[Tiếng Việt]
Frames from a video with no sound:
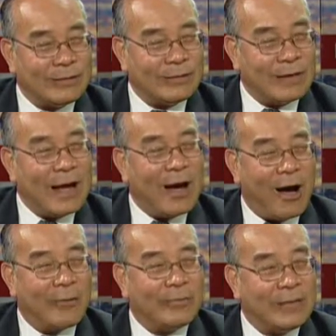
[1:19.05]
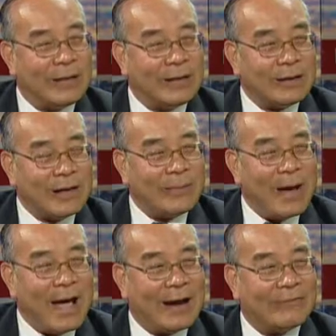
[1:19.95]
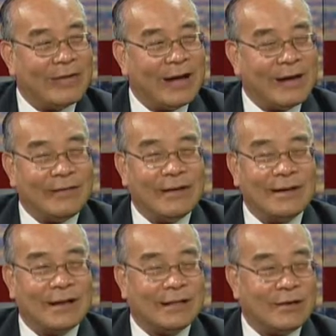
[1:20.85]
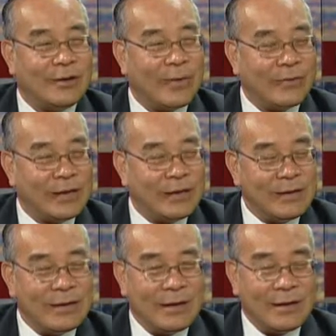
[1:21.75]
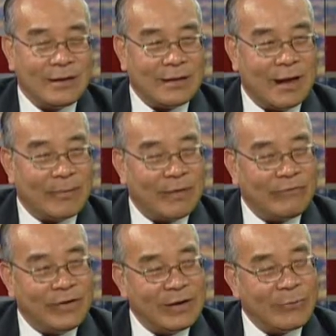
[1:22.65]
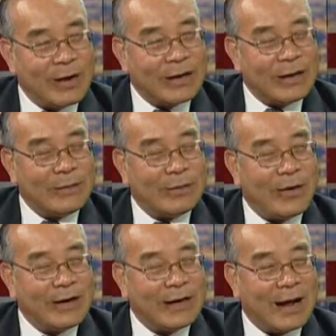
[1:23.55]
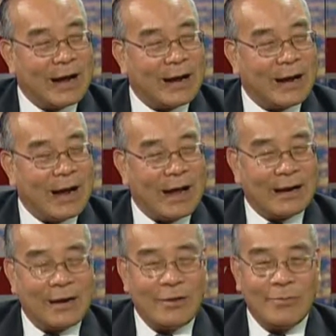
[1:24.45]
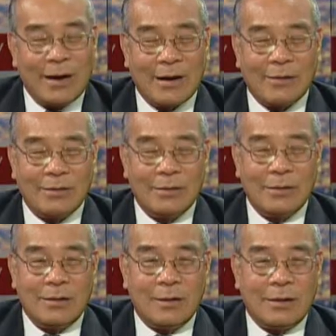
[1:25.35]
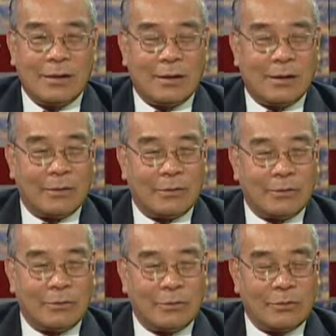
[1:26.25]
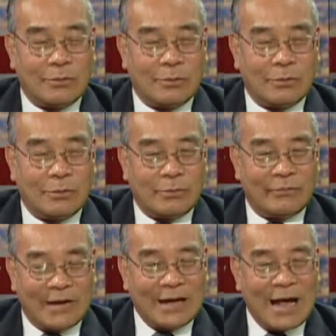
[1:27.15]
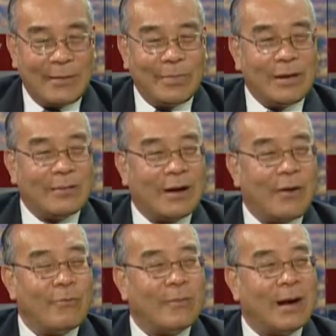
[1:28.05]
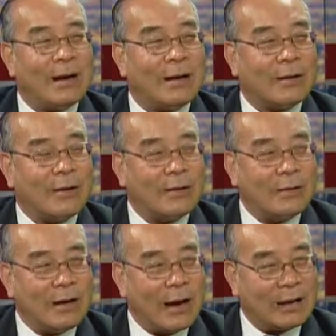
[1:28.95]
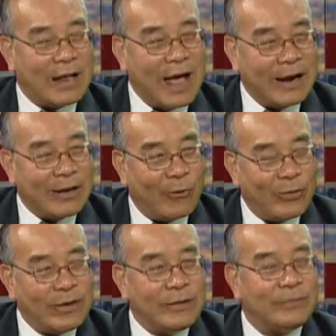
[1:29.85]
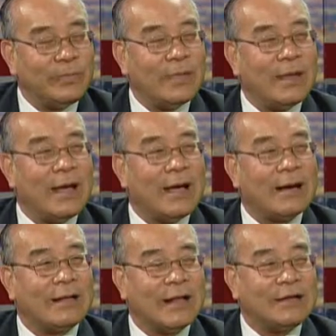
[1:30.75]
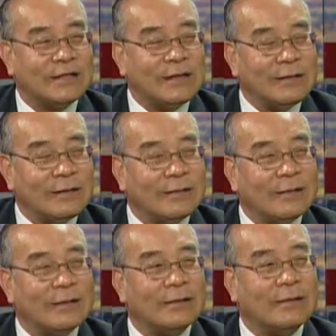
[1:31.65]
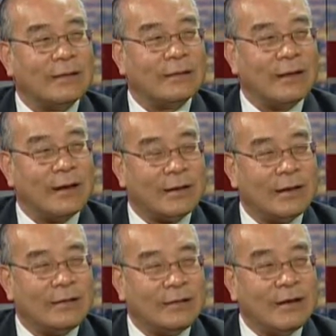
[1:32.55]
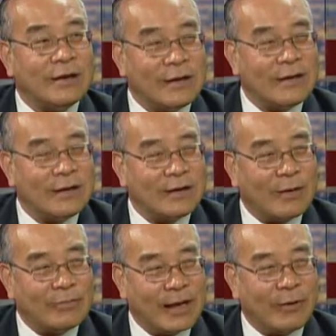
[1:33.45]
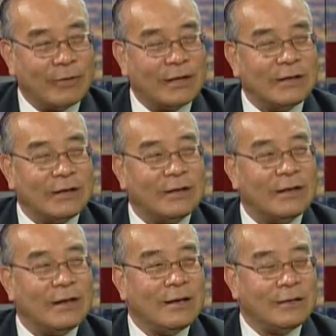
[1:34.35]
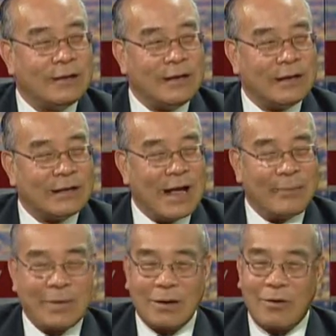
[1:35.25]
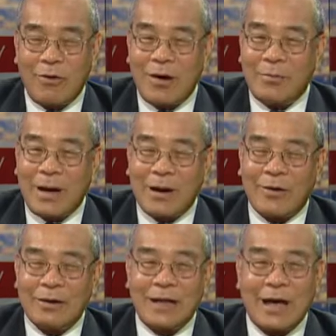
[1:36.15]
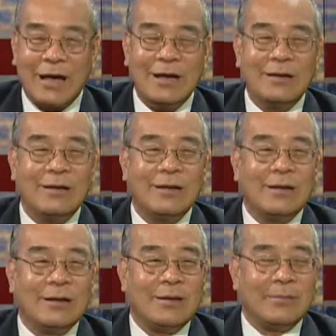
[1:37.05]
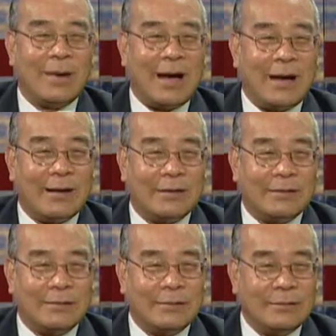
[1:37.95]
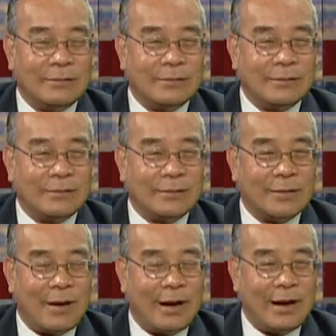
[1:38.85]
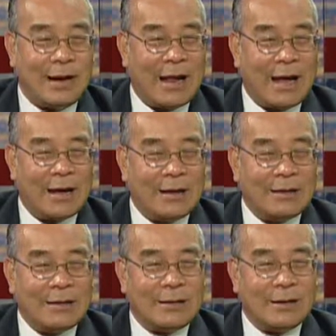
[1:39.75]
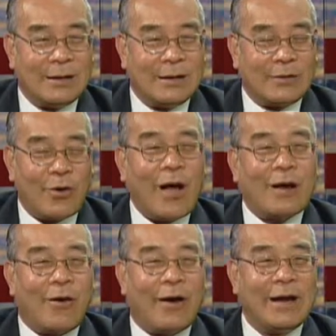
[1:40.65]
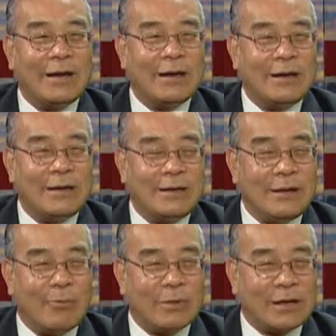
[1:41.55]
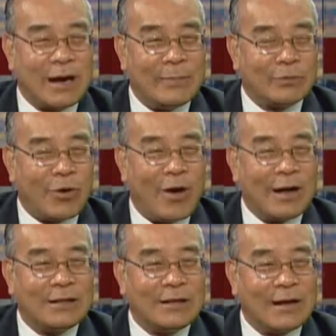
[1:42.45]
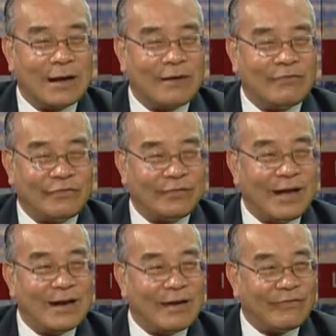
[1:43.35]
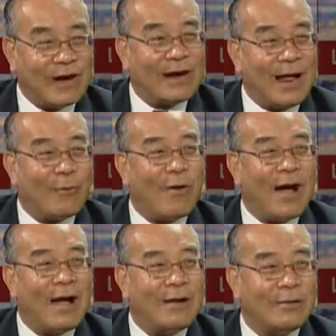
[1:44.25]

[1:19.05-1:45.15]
đang họp để bàn về vấn đề tự do báo chí và bên phía Hoa Kỳ nói rằng là nếu mà uh, Việt Nam á, không mà là có là thay đổi về cái chính sách Ờ, về cái chính trị đó không thay đổi chính trị thì Việt Nam mà khó mà có thể mà gọi là uh, thoát khỏi cái dòng kiềm tỏa tức là cái vấn đề phần lan quá